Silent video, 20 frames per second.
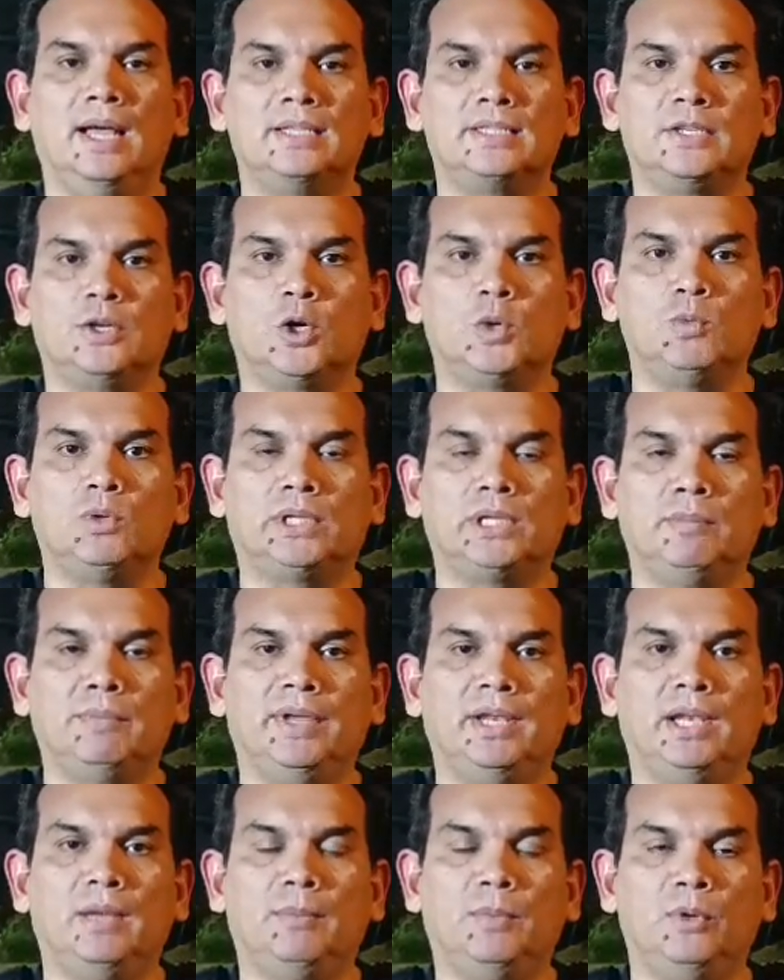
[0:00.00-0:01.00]
así como
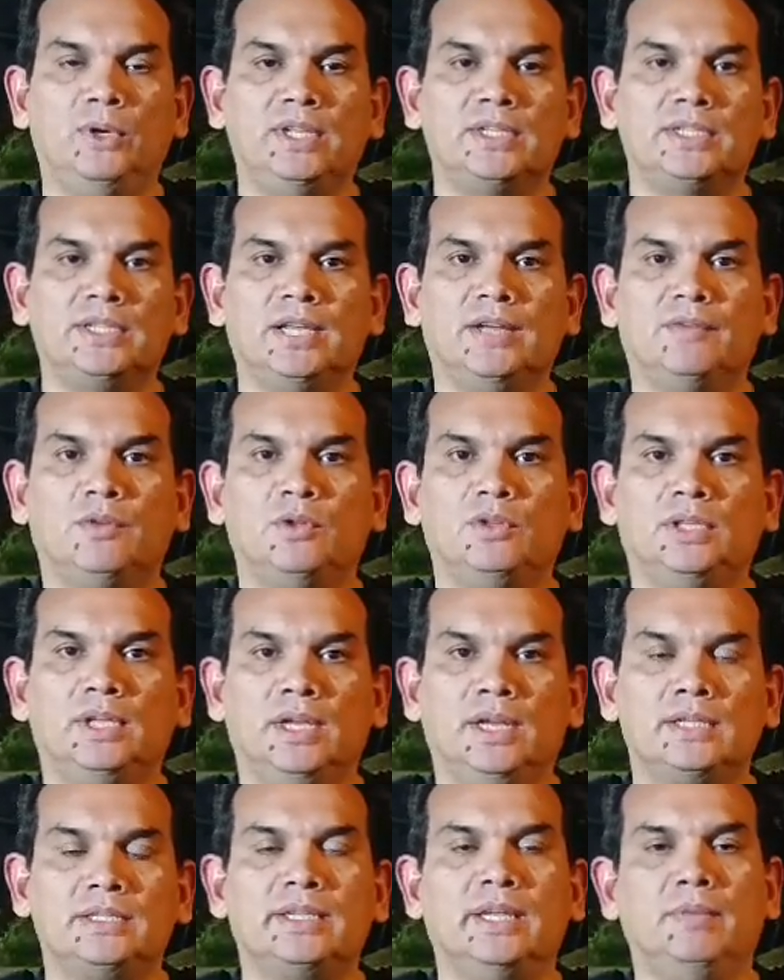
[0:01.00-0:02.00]
también la Policía de
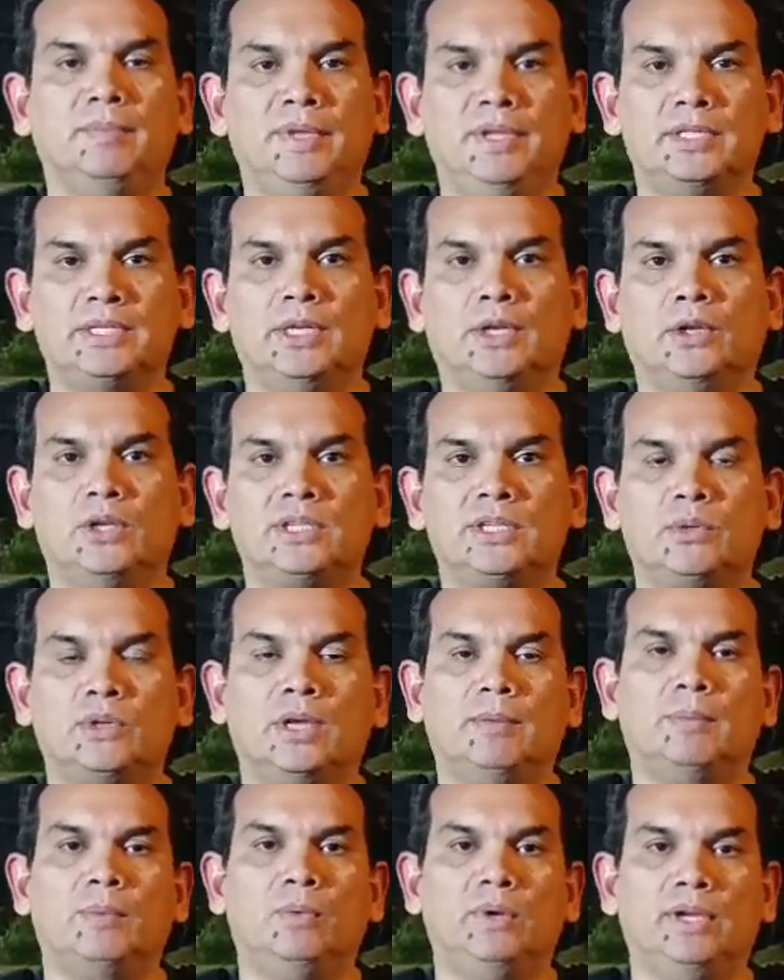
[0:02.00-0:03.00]
Fronteras y el Ministerio de
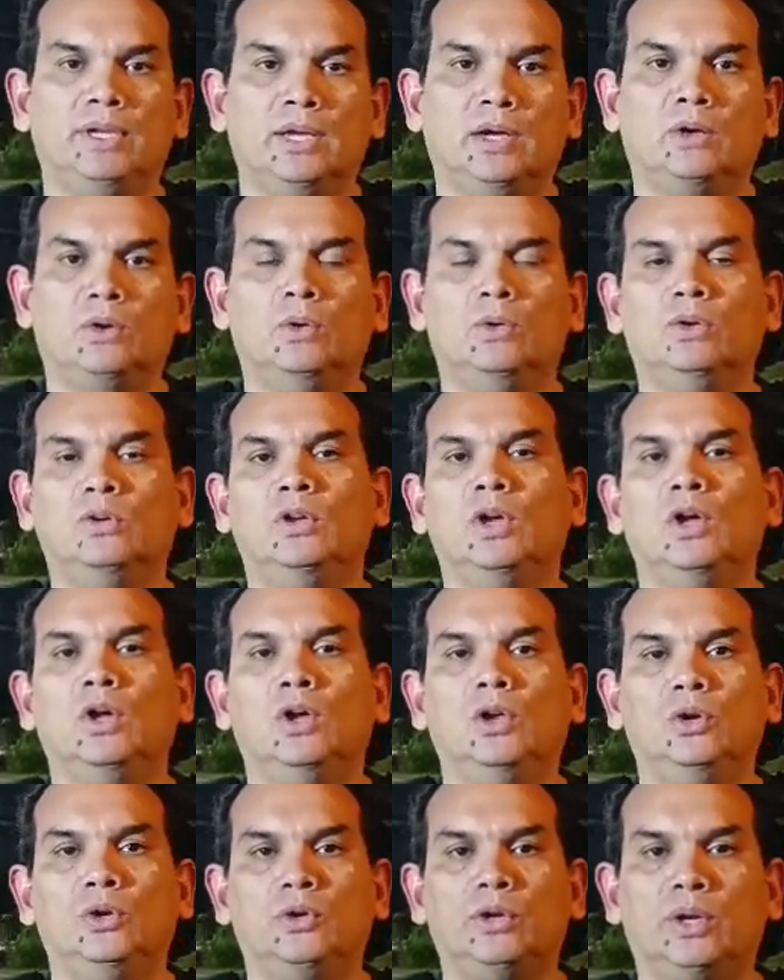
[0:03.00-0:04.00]
Seguridad Pública con
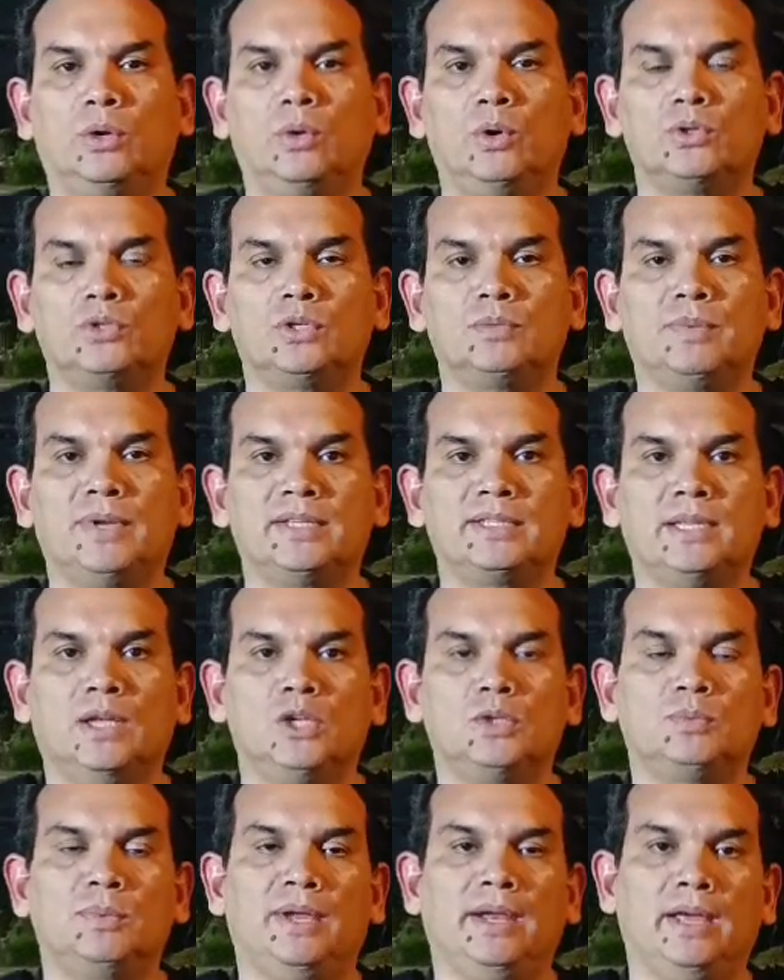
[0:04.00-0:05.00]
los recursos
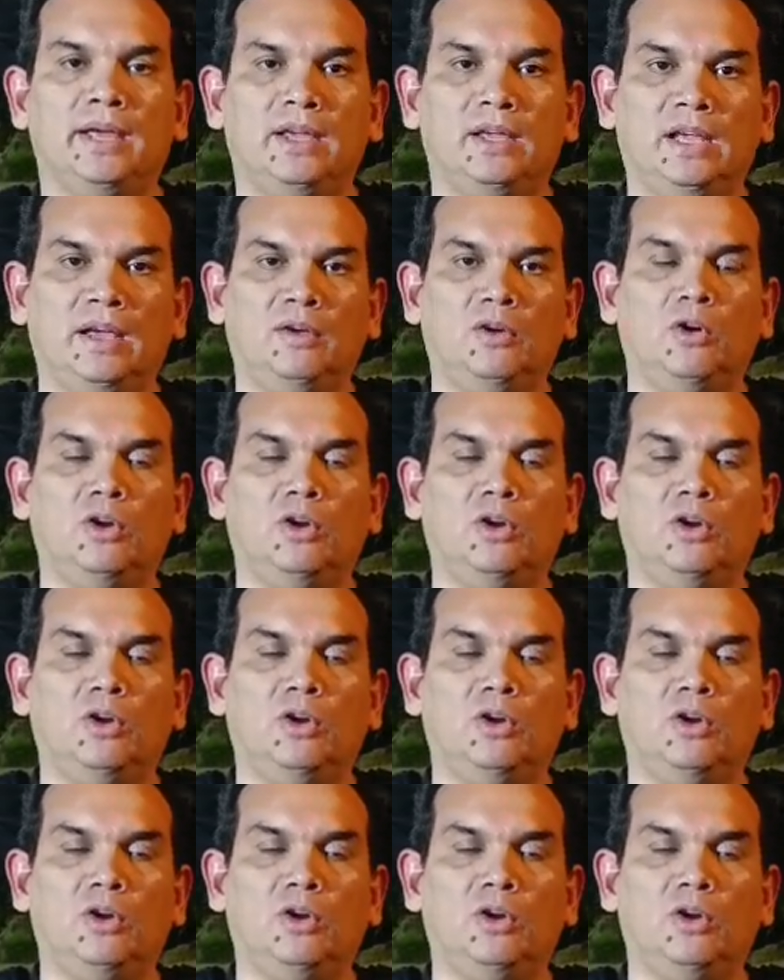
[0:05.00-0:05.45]
prestados para